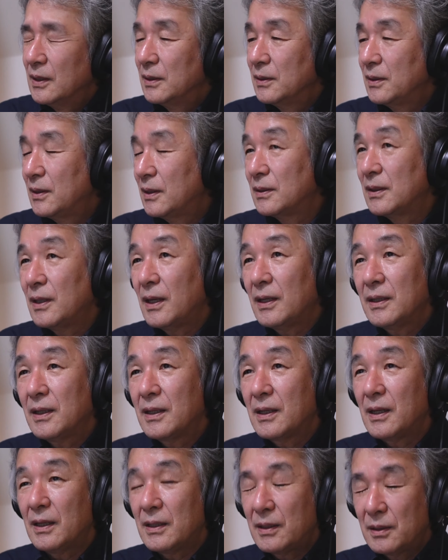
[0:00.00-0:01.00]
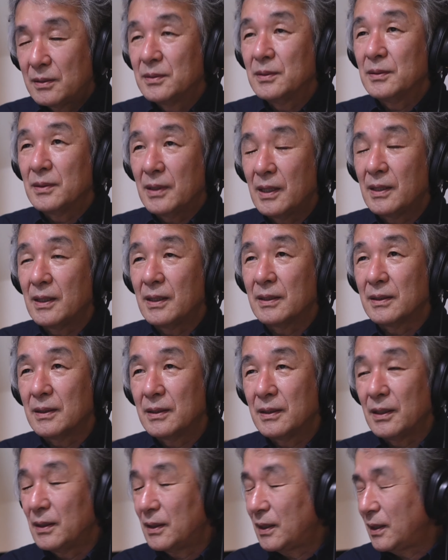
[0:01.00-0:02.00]
ななんかあるなっ
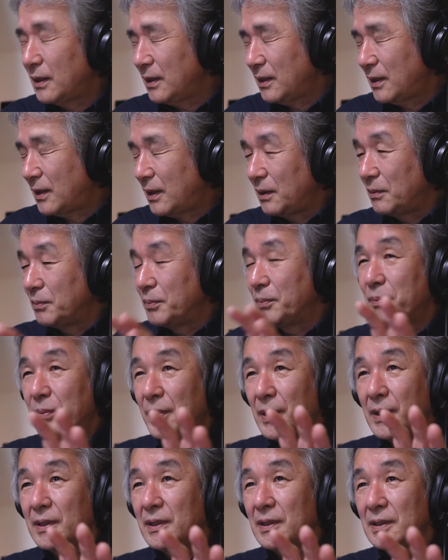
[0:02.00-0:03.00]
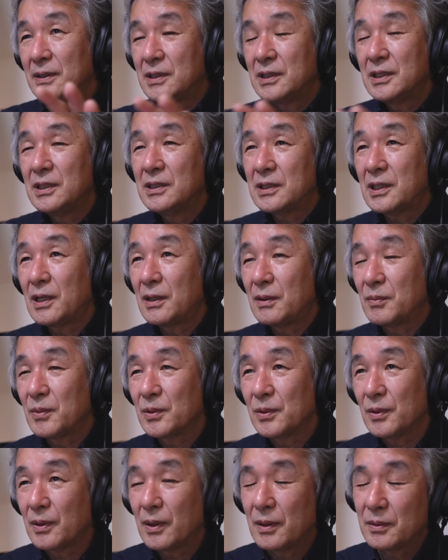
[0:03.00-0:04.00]
てなんかいっぱい小さなも
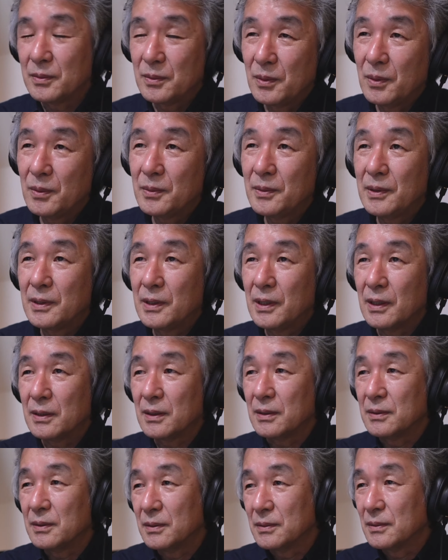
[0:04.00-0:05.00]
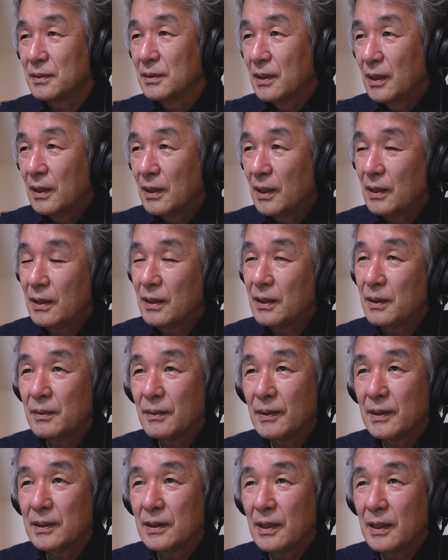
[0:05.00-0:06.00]
のが動いているあれ
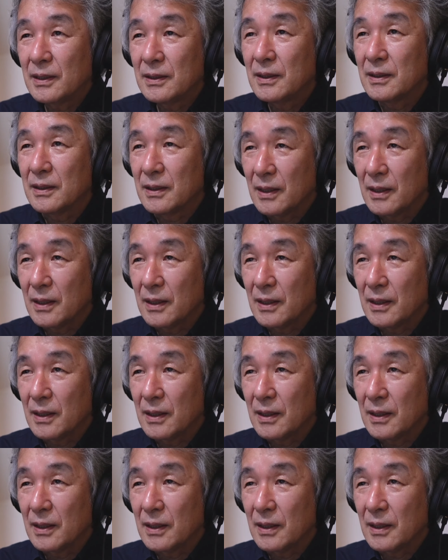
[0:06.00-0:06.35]
は何